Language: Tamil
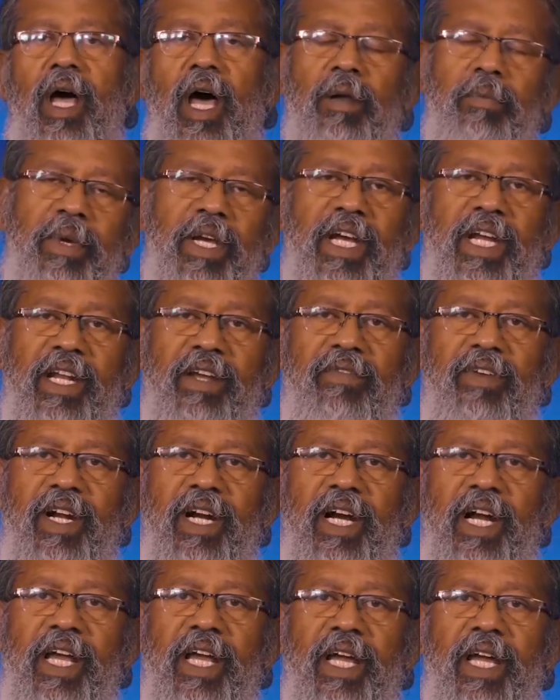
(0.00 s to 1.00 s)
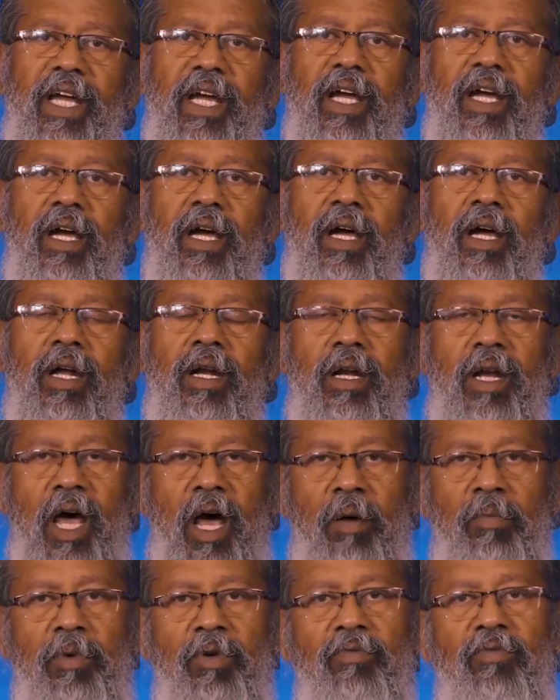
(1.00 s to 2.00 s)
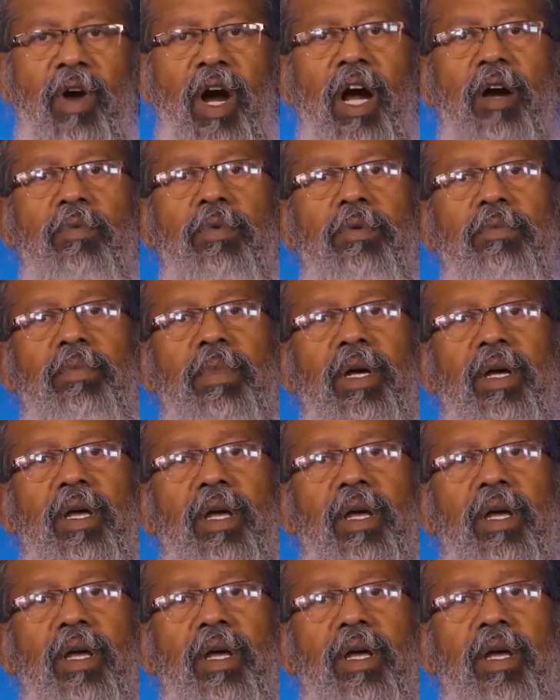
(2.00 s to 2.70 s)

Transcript: அன்பிக்கினவர்களே நாமும் வாழ்வோம்